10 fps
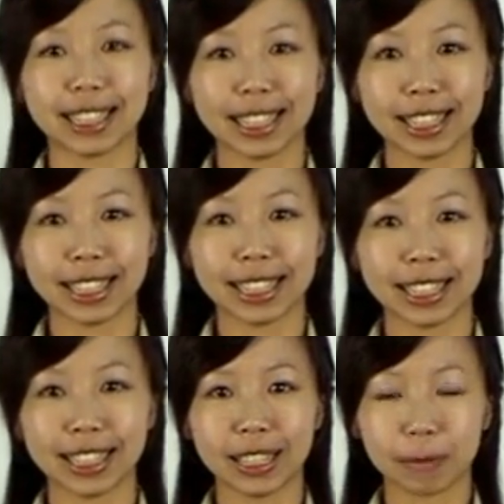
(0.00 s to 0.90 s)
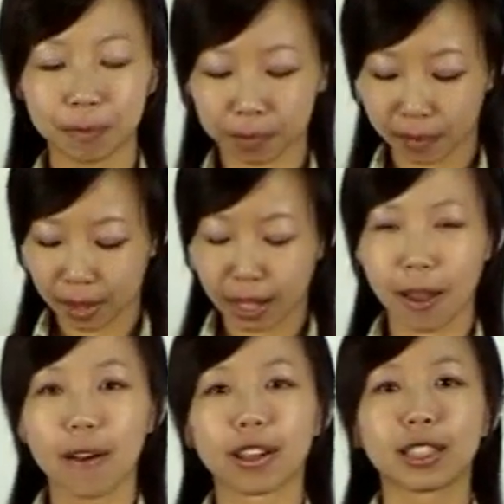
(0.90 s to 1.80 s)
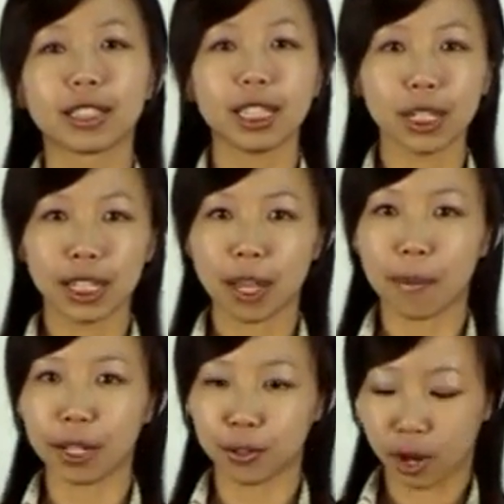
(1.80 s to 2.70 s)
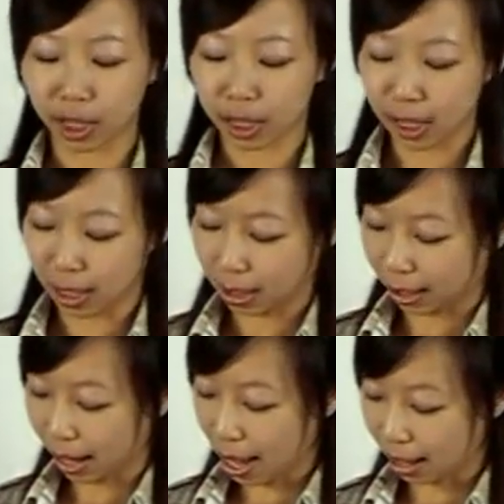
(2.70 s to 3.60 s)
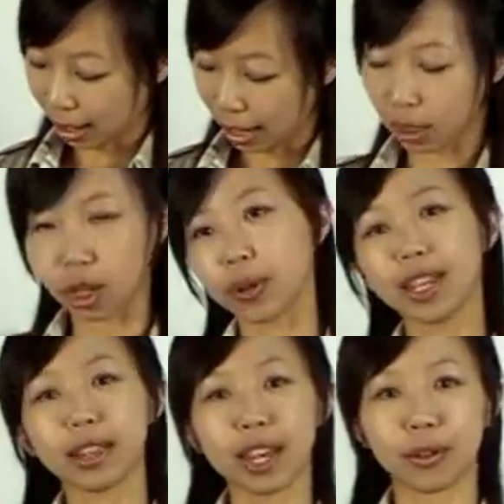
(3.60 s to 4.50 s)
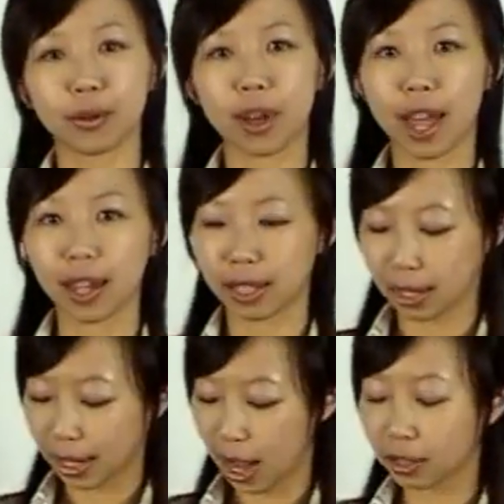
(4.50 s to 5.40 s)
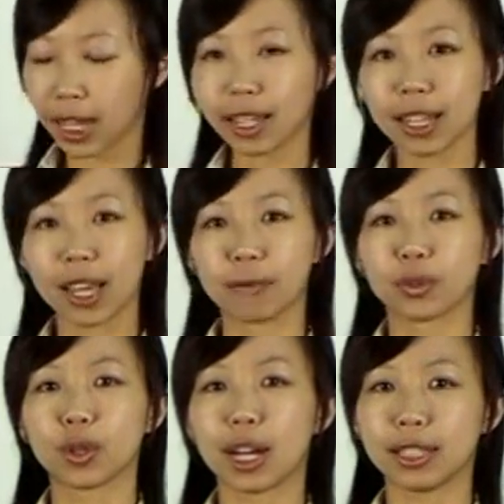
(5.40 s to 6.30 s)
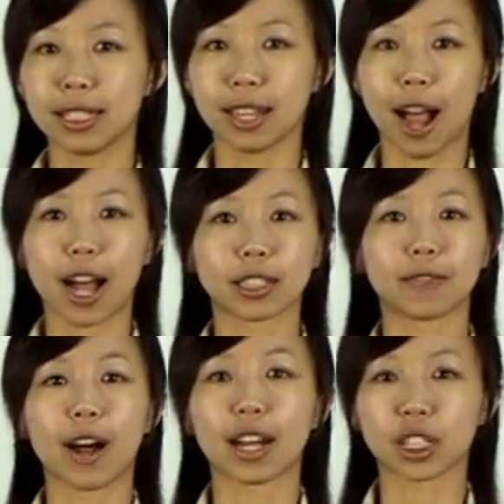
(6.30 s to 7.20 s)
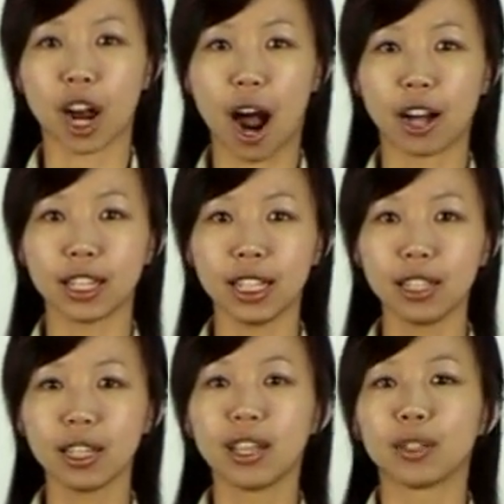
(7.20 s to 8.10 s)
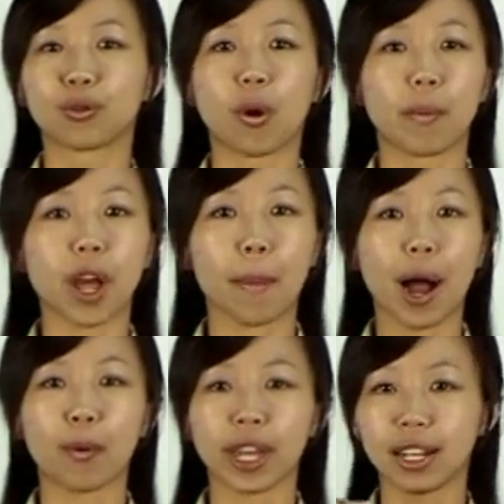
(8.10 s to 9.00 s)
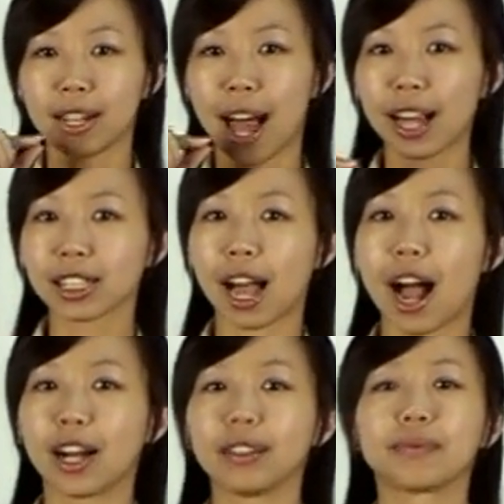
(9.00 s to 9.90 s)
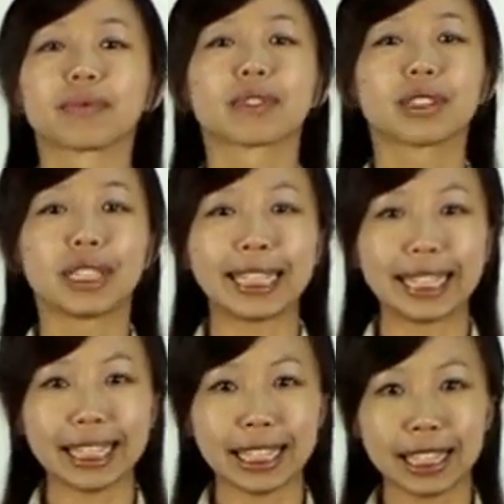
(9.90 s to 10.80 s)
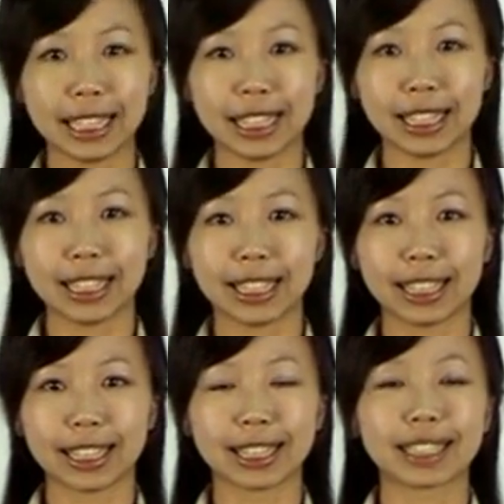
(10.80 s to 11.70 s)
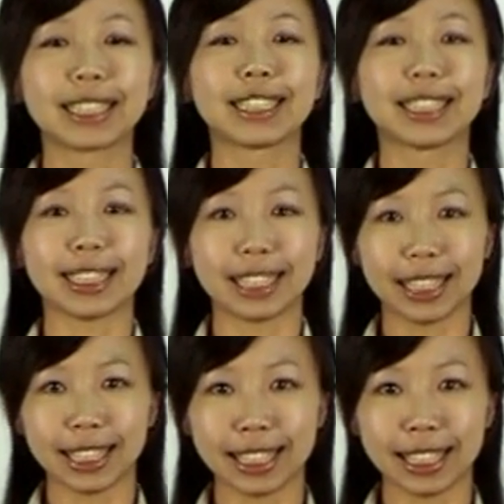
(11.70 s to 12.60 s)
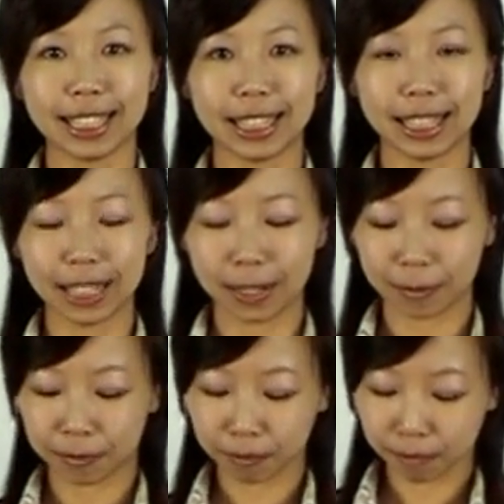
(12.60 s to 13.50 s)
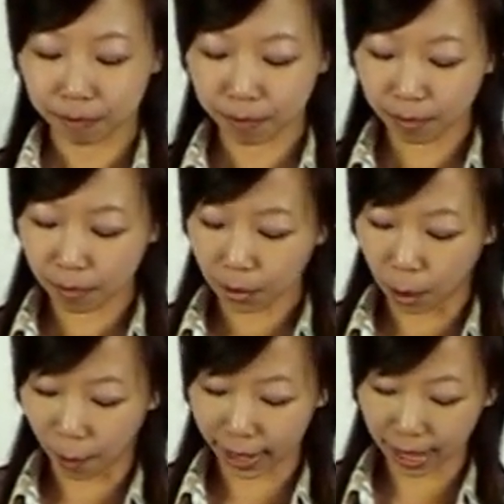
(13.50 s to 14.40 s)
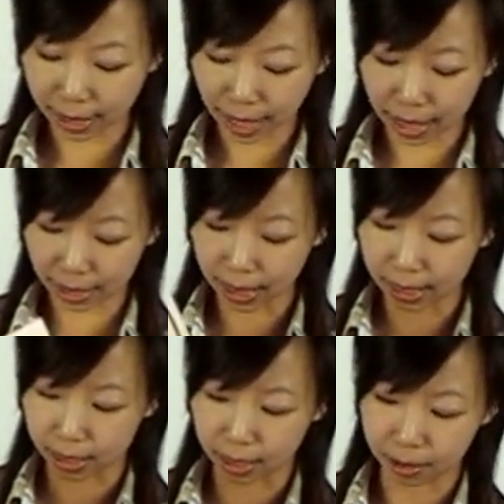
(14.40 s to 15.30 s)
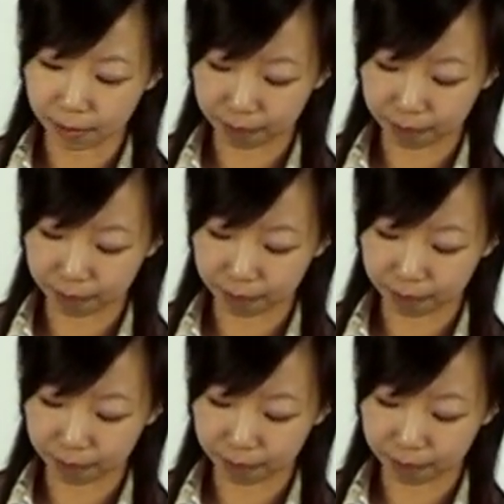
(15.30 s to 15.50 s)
一，记忆的秘诀是，你看它这里有一点，对不对？看到这一点就要记得它是发长音，所以我们要把尾音拉长。一，一，我们来看一下它的例子。